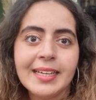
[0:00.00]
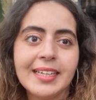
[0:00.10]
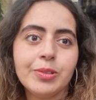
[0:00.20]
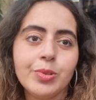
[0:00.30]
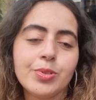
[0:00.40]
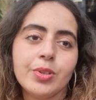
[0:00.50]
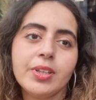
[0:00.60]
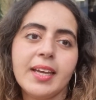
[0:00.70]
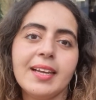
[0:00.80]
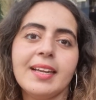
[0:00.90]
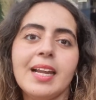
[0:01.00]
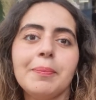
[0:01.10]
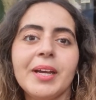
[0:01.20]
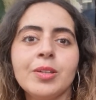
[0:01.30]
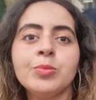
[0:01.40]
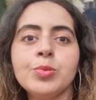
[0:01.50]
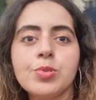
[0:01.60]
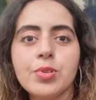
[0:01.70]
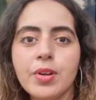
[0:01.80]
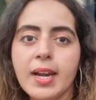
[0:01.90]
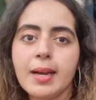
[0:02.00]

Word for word: Les deux autres la prennent toute seule,